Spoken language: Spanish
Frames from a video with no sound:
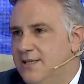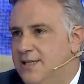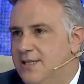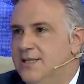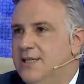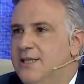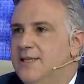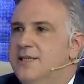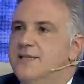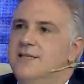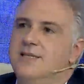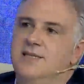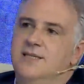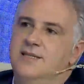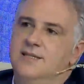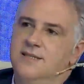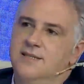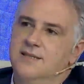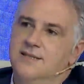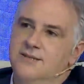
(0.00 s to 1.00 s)
de
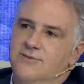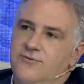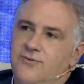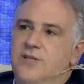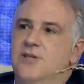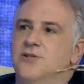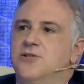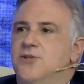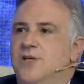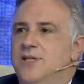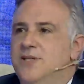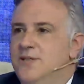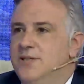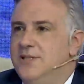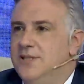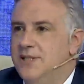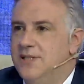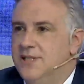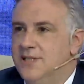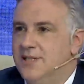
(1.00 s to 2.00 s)
intendente, fui ocho años
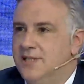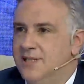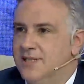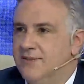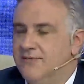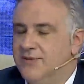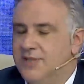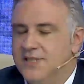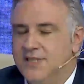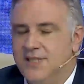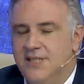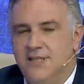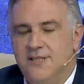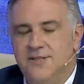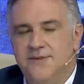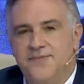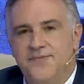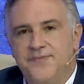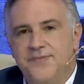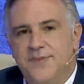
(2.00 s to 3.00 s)
intendente de San
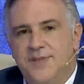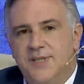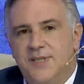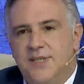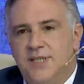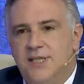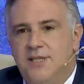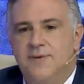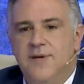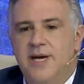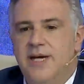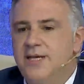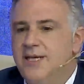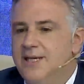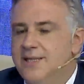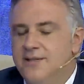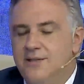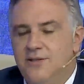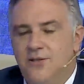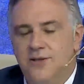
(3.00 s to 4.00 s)
Francisco, y
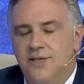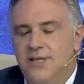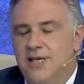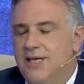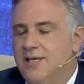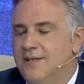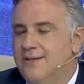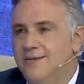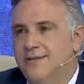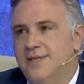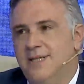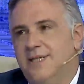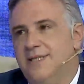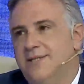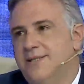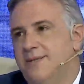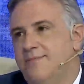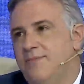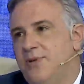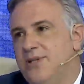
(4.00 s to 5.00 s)
veía todas las cosas que
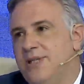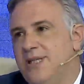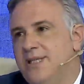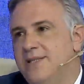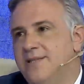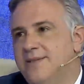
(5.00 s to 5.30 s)
se podían